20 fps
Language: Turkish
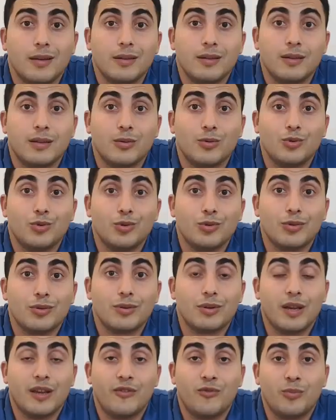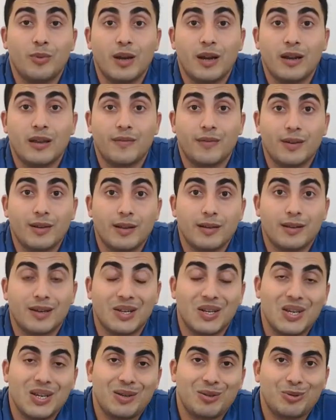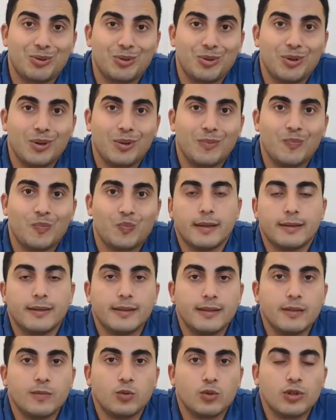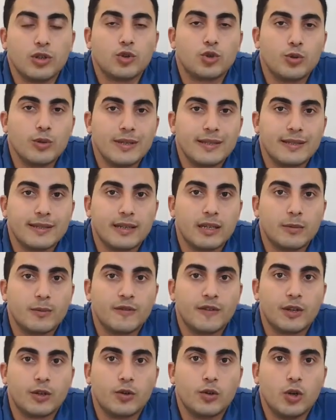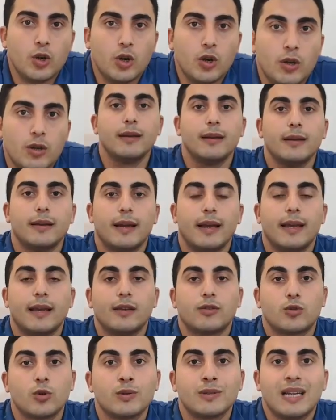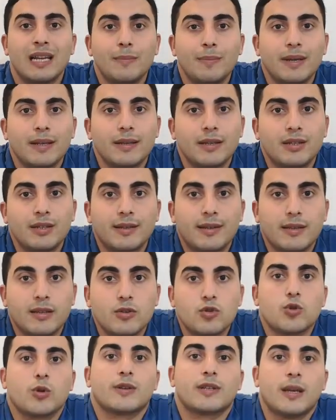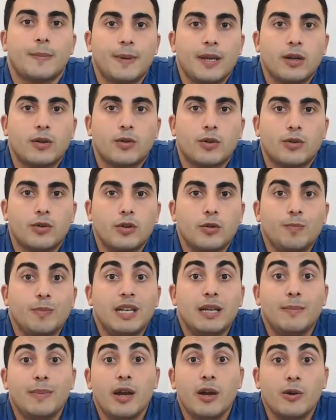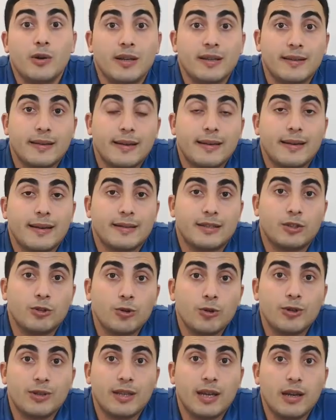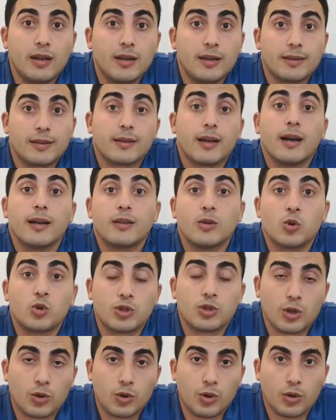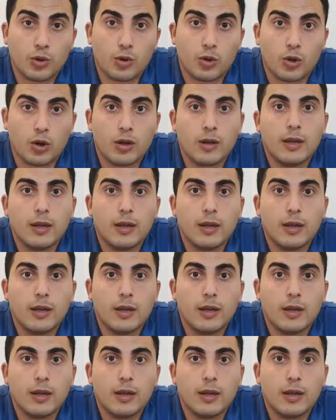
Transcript: İşte düşünün FBI falan araya giriyor. Dizi burada şu izlenimi veriyor. E, sosyal medya şirketini çok tepeye koyuyor. Bill Barry denilen CEO'yu da daha da üste koyuyor.